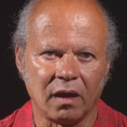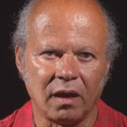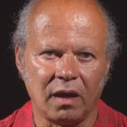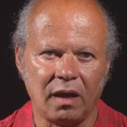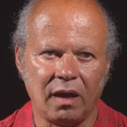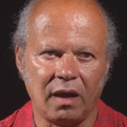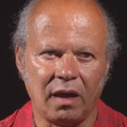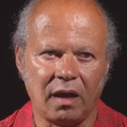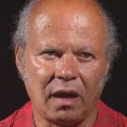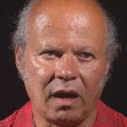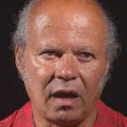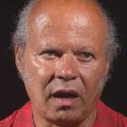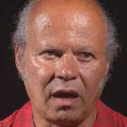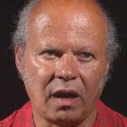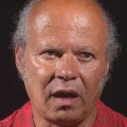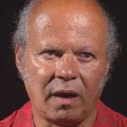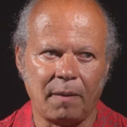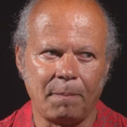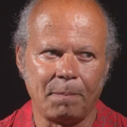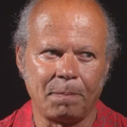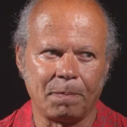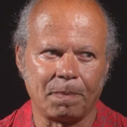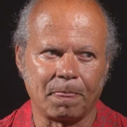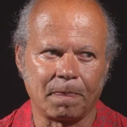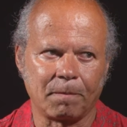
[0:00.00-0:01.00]

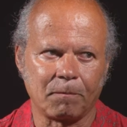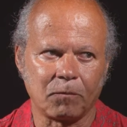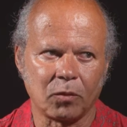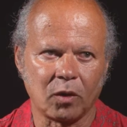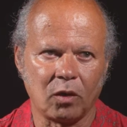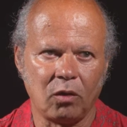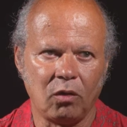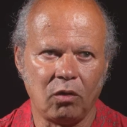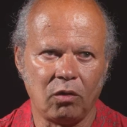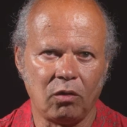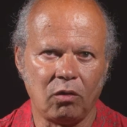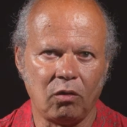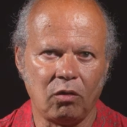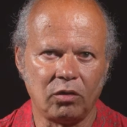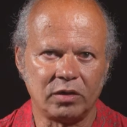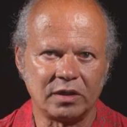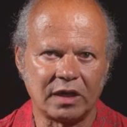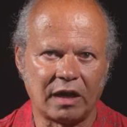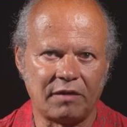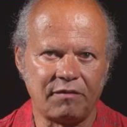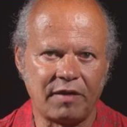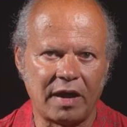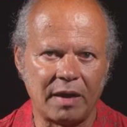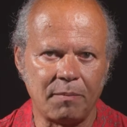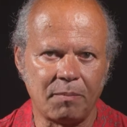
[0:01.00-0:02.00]
le,
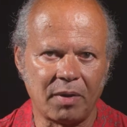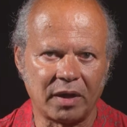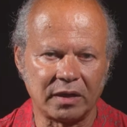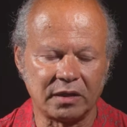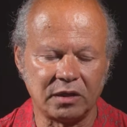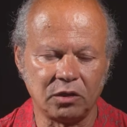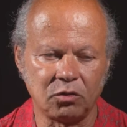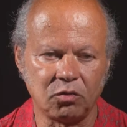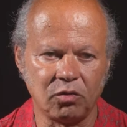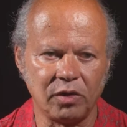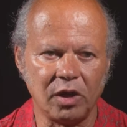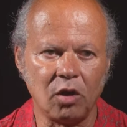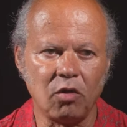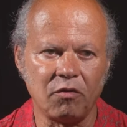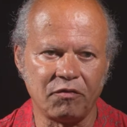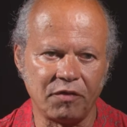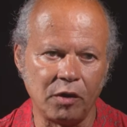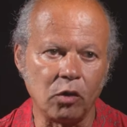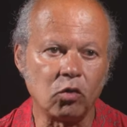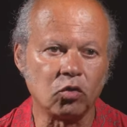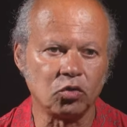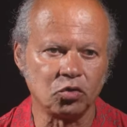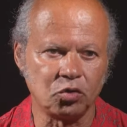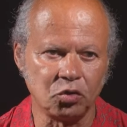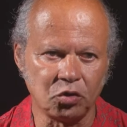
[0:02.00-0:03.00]
travail particulier, le fil
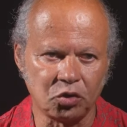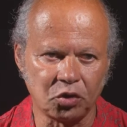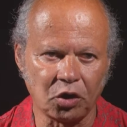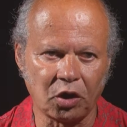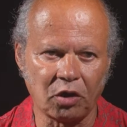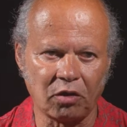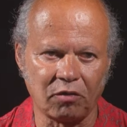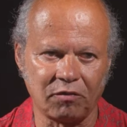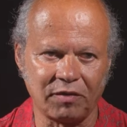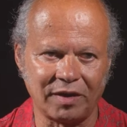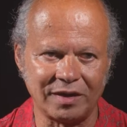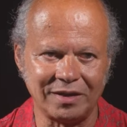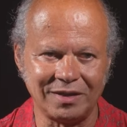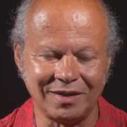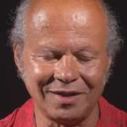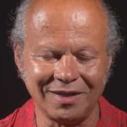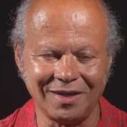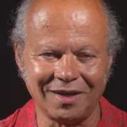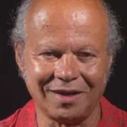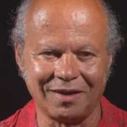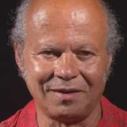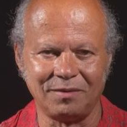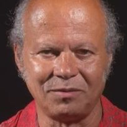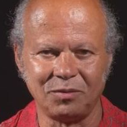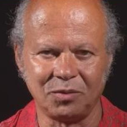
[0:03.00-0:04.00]
conducteur, on va
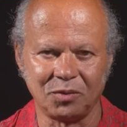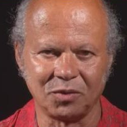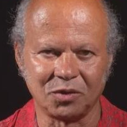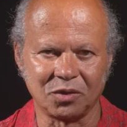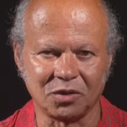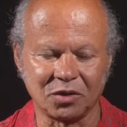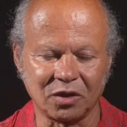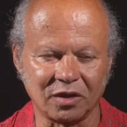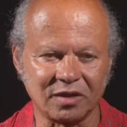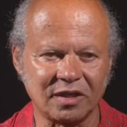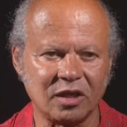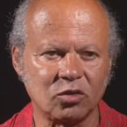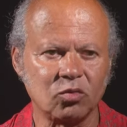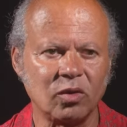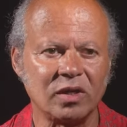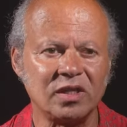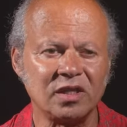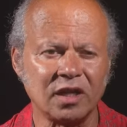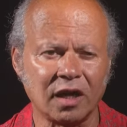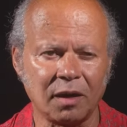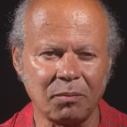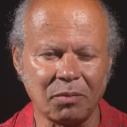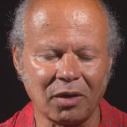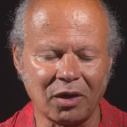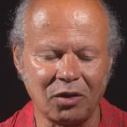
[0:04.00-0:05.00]
dire, sans que ça soit
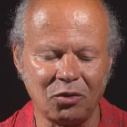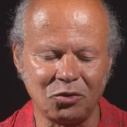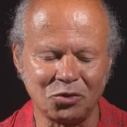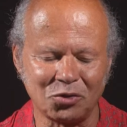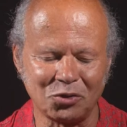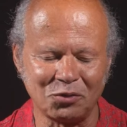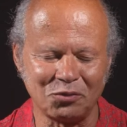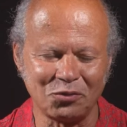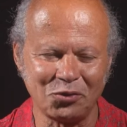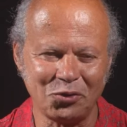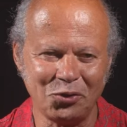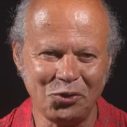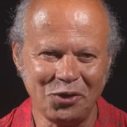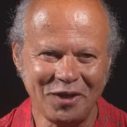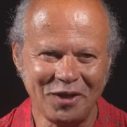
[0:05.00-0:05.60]
tiré par le cheveu,